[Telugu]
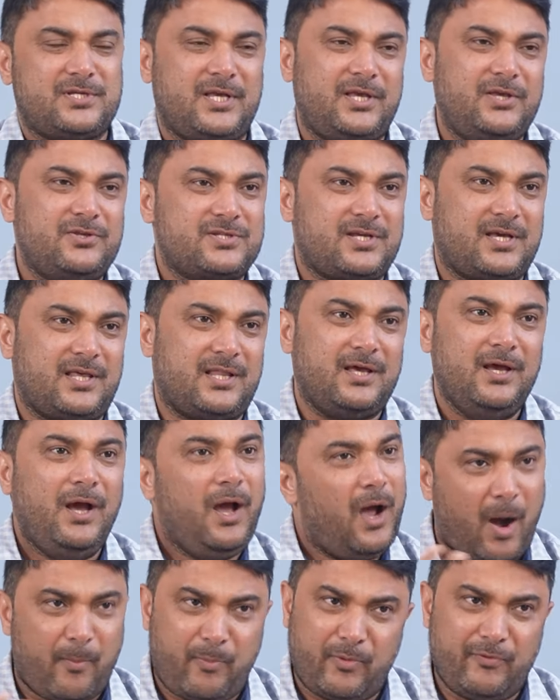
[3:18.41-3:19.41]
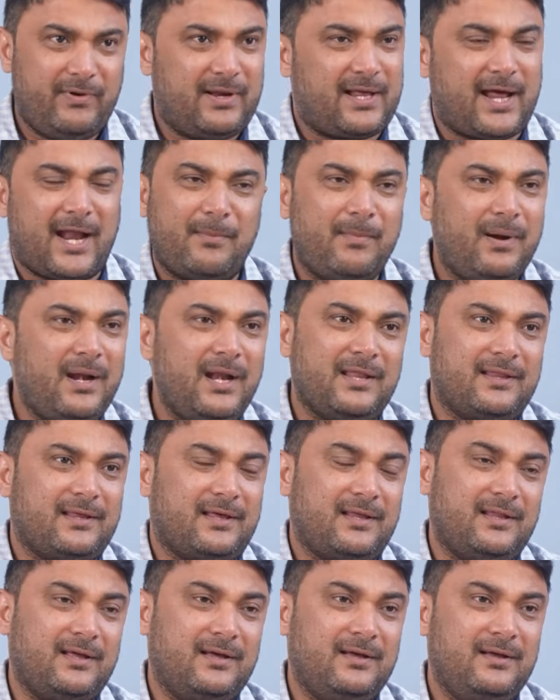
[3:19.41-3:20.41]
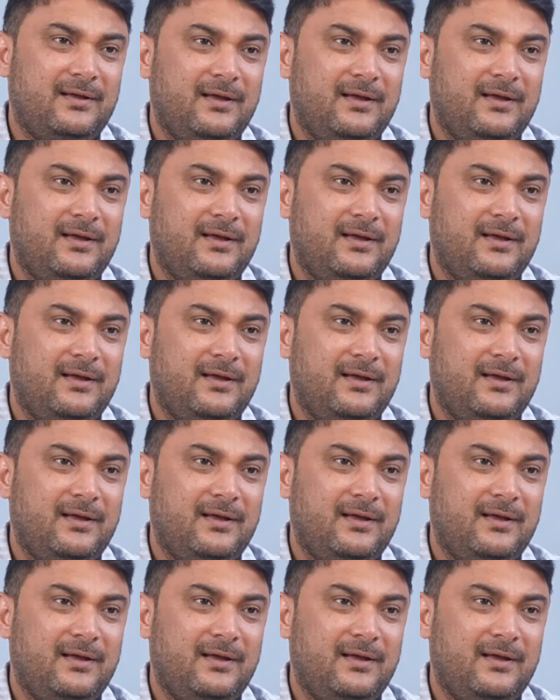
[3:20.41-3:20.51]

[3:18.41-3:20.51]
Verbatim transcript: చేయొచ్చు కదా అప్పుడు వీళ్ళు కనబడలేదు కదా